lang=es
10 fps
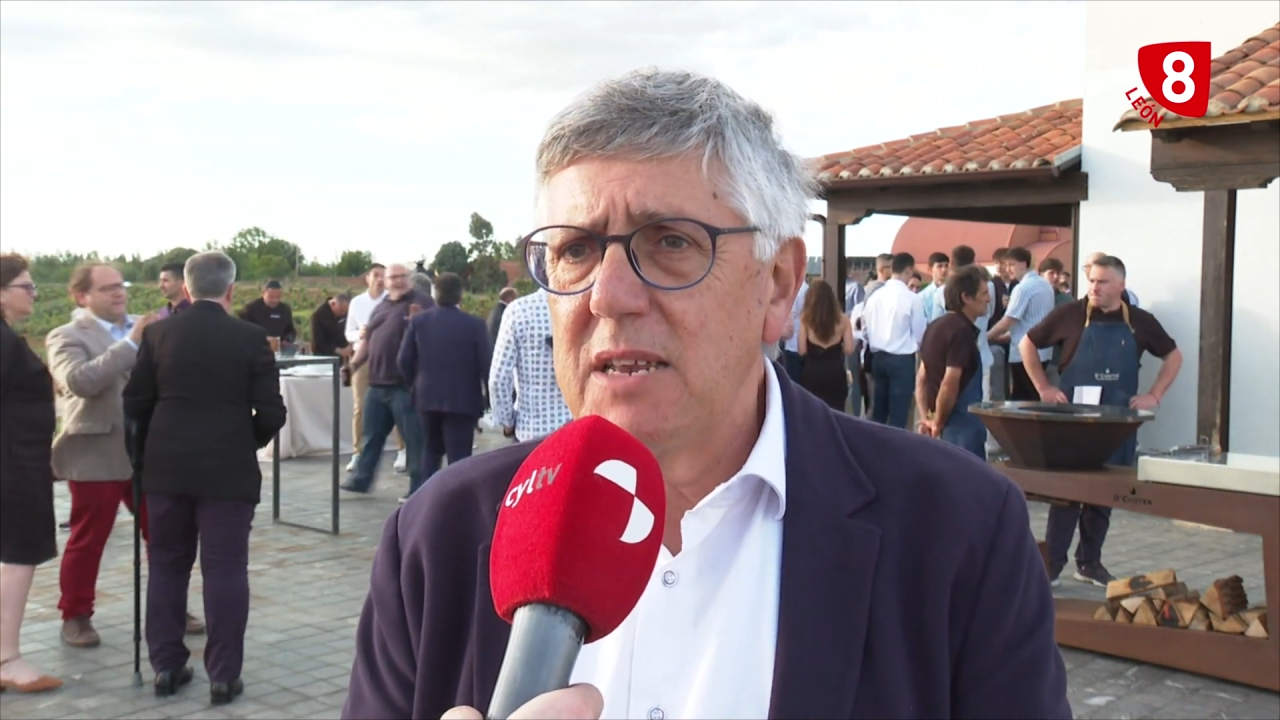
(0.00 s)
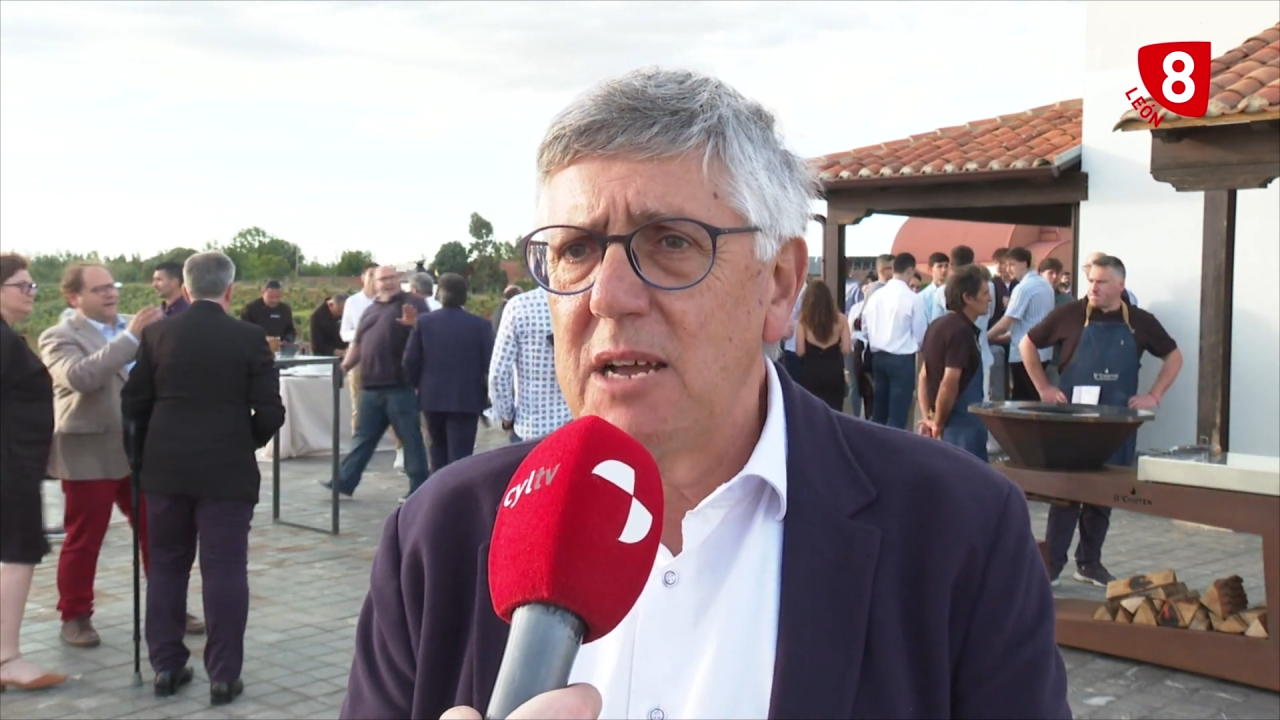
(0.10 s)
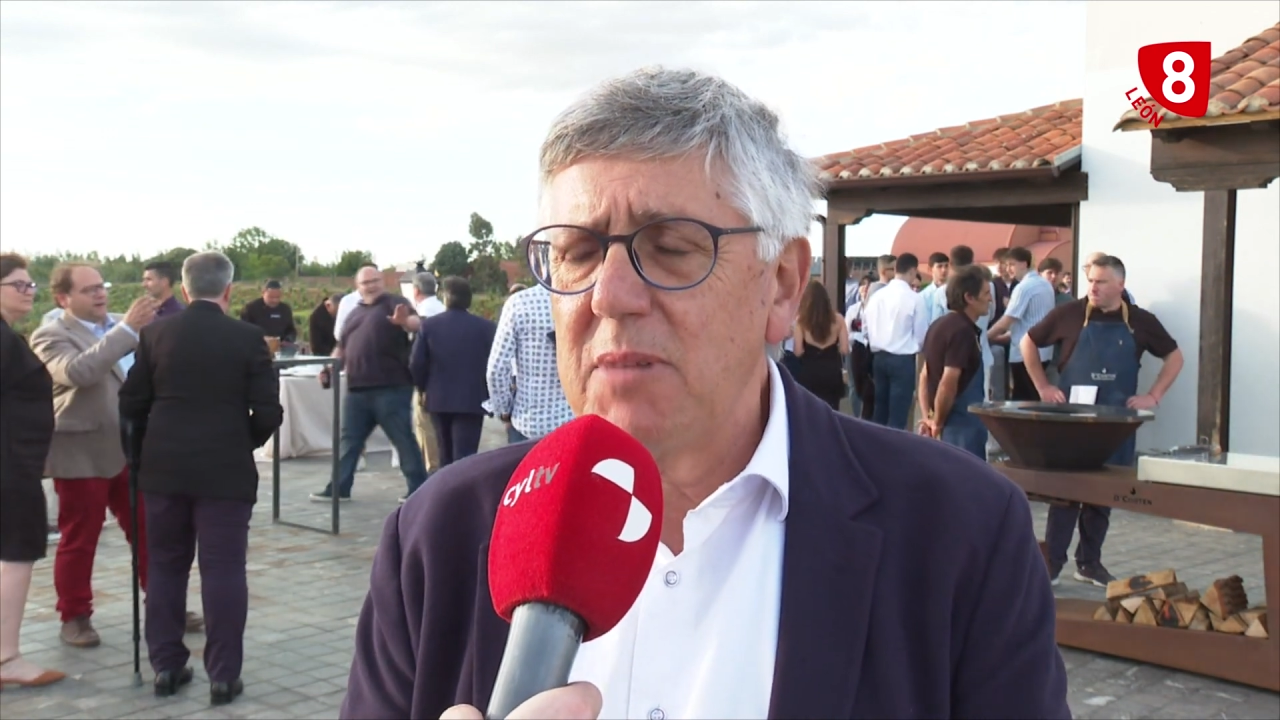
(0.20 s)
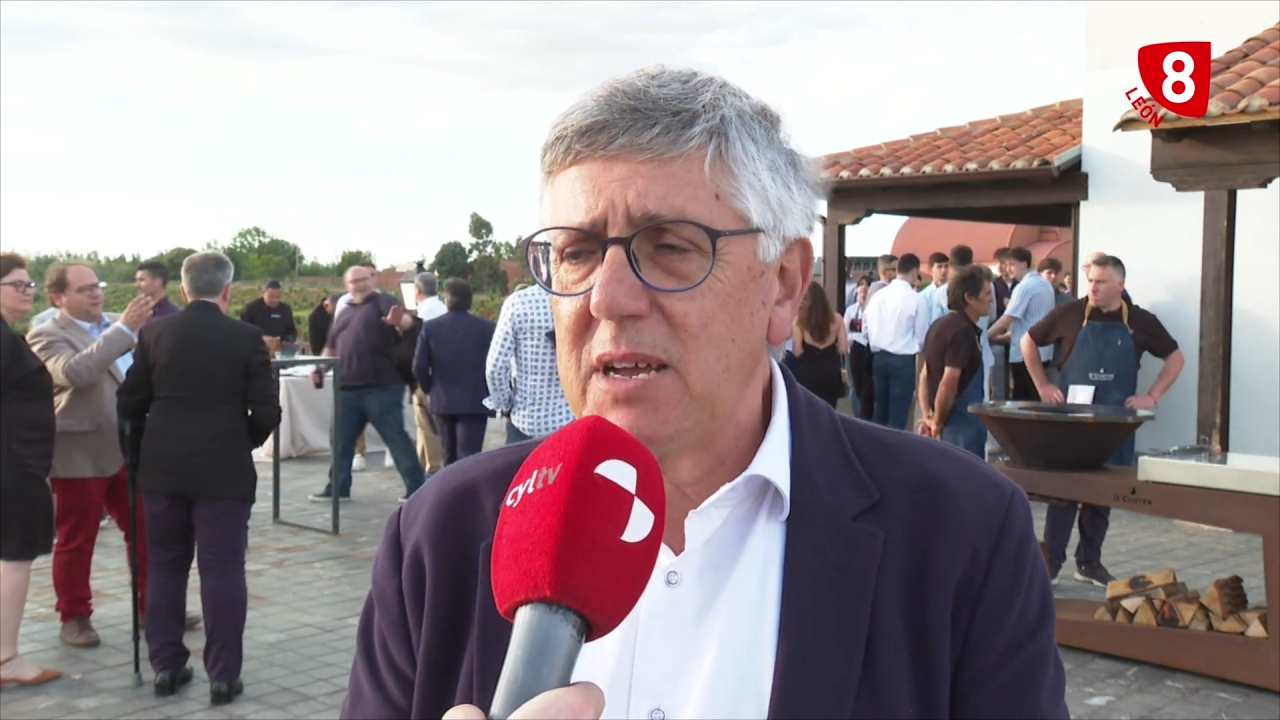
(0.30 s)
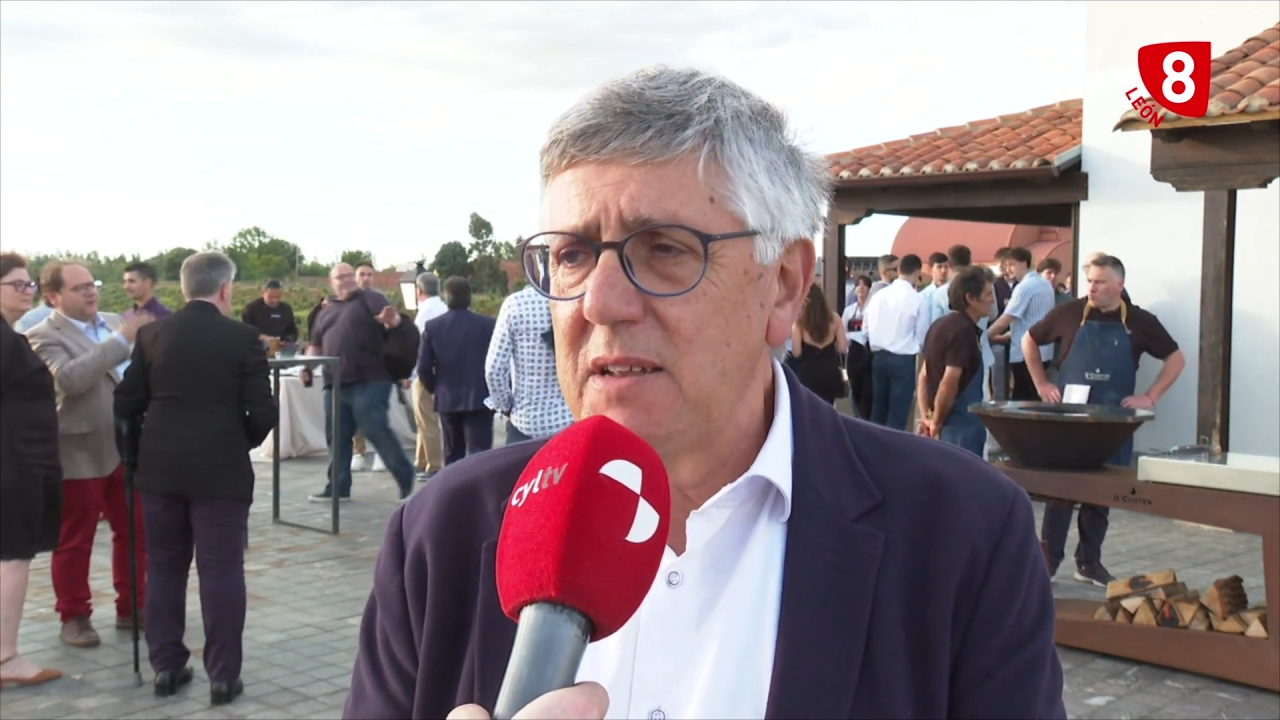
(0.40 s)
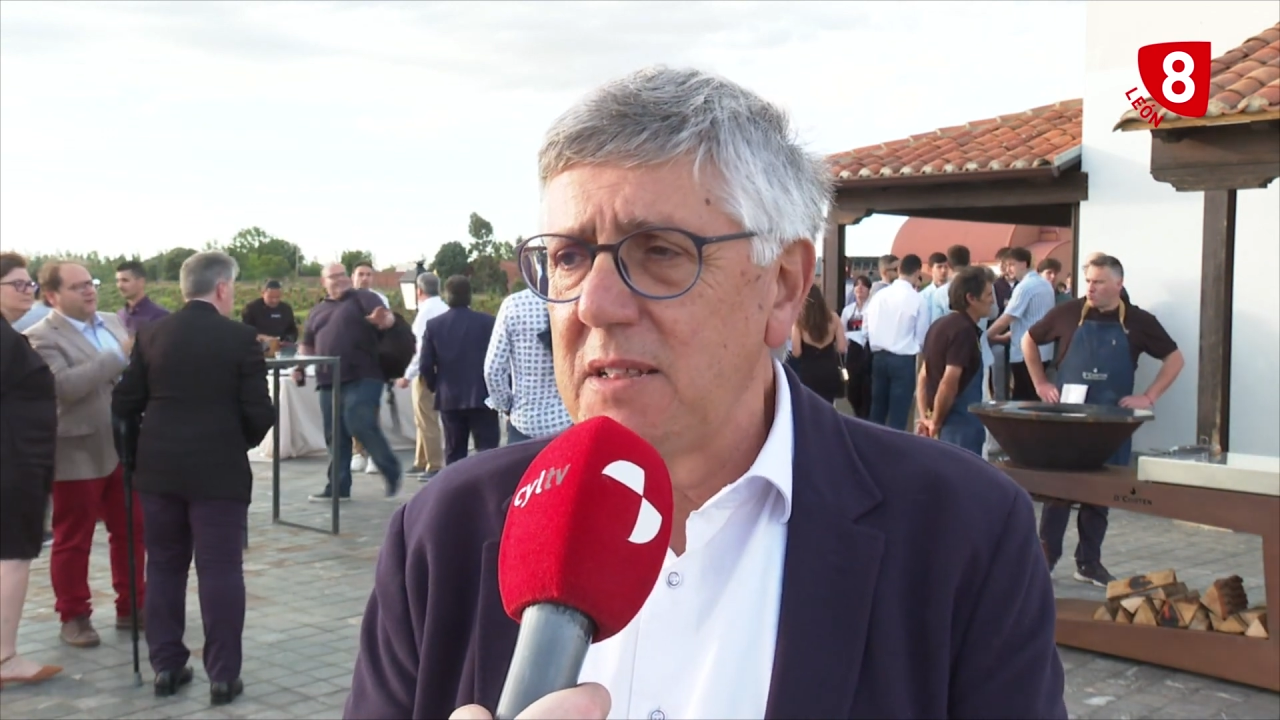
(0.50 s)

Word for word: dinámica del